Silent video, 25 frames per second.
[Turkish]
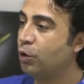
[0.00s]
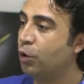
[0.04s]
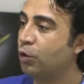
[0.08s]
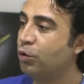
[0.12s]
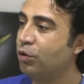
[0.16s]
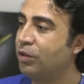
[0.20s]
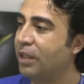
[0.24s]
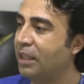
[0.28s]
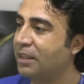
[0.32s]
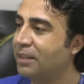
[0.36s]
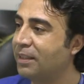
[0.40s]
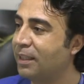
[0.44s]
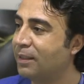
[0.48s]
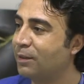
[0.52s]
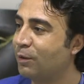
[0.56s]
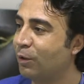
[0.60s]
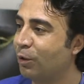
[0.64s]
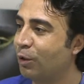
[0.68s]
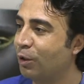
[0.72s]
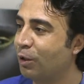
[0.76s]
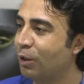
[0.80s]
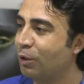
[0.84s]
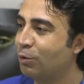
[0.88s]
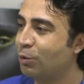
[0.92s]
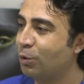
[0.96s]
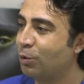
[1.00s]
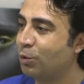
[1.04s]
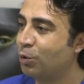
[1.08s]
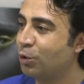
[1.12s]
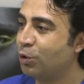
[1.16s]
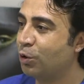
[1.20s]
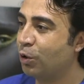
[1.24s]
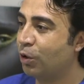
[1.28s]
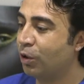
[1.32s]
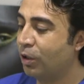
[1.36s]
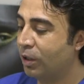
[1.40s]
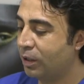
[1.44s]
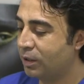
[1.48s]
kötü testosterona
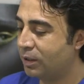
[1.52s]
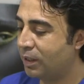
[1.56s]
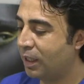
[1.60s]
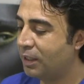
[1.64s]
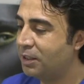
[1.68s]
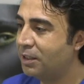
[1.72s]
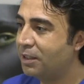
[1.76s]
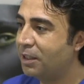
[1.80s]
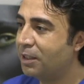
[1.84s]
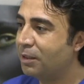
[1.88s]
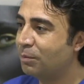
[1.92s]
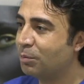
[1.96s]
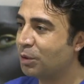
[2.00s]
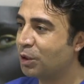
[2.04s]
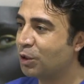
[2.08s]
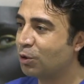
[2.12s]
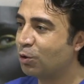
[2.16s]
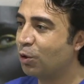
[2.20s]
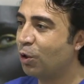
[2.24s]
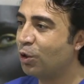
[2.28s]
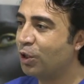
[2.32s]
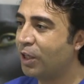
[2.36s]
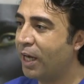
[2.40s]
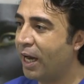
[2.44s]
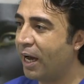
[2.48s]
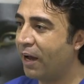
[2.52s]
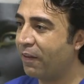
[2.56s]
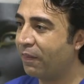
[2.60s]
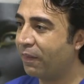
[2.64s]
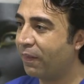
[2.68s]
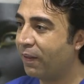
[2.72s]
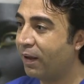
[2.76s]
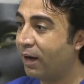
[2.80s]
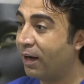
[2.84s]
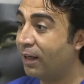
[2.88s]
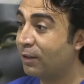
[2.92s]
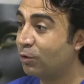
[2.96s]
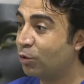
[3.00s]
dönüşüyor. Saçlarımızı döken
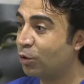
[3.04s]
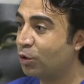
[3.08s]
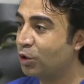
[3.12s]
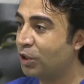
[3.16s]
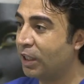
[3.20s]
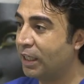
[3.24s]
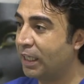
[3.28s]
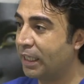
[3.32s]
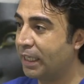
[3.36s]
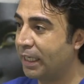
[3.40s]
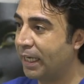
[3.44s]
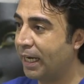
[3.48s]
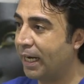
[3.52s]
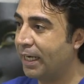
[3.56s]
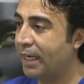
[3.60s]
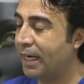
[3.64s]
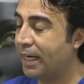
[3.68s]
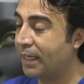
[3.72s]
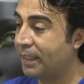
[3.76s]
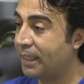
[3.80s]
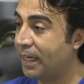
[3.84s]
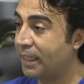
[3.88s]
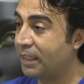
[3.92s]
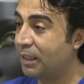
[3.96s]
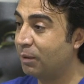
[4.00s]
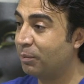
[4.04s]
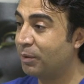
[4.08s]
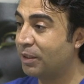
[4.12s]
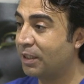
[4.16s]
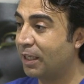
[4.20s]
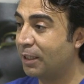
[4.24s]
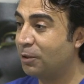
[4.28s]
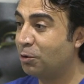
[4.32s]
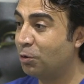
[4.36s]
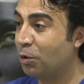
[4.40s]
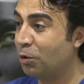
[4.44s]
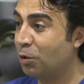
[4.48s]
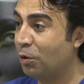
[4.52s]
androjenik yani erkek tipi
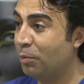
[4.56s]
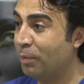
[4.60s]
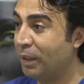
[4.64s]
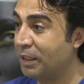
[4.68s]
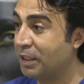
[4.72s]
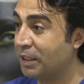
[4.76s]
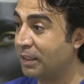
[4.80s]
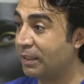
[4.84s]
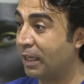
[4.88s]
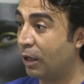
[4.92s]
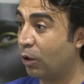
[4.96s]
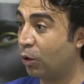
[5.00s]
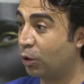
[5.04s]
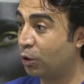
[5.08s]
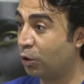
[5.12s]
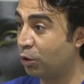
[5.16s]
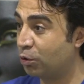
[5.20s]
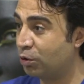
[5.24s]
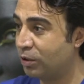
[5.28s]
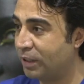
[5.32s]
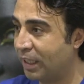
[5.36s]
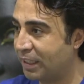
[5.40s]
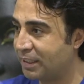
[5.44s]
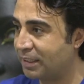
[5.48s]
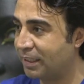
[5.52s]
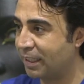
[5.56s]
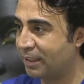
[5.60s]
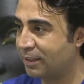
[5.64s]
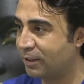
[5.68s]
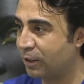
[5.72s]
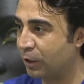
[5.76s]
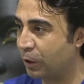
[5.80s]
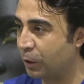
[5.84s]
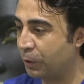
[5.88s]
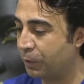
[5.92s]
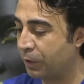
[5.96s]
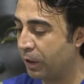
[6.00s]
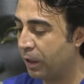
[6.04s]
saç dökülmesinde o kötü
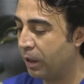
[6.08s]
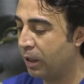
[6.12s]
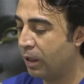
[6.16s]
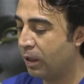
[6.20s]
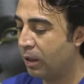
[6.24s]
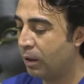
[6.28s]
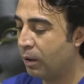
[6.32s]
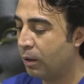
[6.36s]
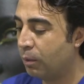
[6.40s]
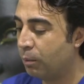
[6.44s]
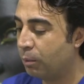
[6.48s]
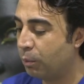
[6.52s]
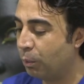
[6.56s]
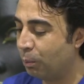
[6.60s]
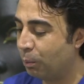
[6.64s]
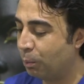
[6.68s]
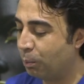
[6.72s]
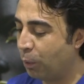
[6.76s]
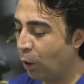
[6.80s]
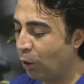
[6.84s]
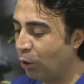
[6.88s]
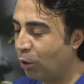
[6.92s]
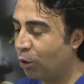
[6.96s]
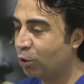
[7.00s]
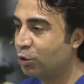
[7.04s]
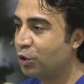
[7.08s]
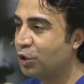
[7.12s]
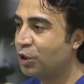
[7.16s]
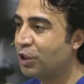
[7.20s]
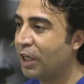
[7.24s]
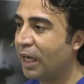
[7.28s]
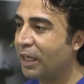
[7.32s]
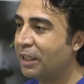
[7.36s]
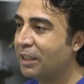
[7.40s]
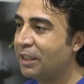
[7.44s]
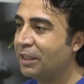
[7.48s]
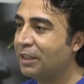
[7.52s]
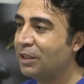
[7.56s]
testosteron. Bol
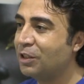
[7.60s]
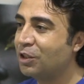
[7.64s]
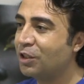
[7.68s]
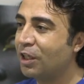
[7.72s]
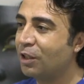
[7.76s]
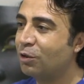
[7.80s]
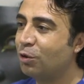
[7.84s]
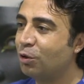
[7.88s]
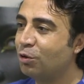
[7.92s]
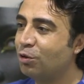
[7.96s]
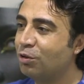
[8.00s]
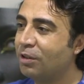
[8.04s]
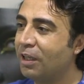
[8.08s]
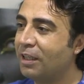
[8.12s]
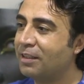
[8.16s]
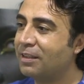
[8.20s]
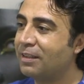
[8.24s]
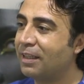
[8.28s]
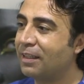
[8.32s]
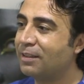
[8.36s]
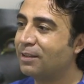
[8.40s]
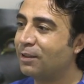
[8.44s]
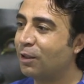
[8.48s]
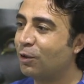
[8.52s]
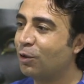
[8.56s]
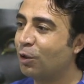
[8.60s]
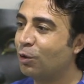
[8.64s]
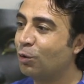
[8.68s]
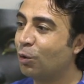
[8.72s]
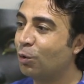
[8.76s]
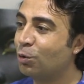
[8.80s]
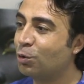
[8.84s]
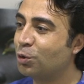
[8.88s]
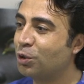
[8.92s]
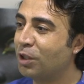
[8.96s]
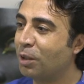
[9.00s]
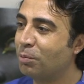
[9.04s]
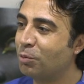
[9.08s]
oksijen gidince kötü testosteron
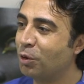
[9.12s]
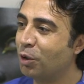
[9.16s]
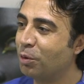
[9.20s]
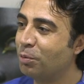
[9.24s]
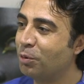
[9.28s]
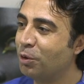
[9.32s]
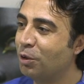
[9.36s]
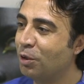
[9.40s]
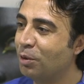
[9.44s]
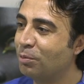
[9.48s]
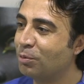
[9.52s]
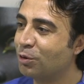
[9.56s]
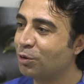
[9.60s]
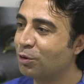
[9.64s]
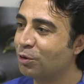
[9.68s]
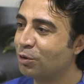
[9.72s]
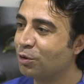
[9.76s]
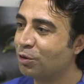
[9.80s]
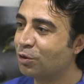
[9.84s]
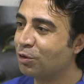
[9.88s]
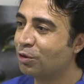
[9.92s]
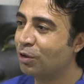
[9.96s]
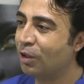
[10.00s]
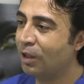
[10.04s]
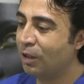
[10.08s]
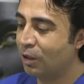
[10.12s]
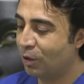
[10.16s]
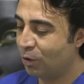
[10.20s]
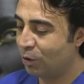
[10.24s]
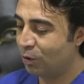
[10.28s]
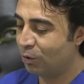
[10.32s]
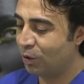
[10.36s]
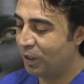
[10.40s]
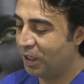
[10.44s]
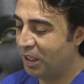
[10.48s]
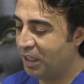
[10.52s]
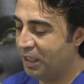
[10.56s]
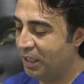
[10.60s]
oluşamıyor biliyor musunuz?
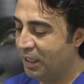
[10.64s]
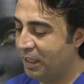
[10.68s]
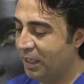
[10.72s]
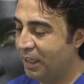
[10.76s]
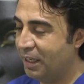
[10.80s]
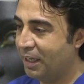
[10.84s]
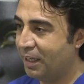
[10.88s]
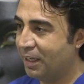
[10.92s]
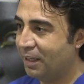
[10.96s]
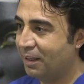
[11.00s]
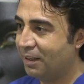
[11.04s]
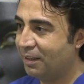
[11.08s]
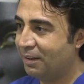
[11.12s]
İyi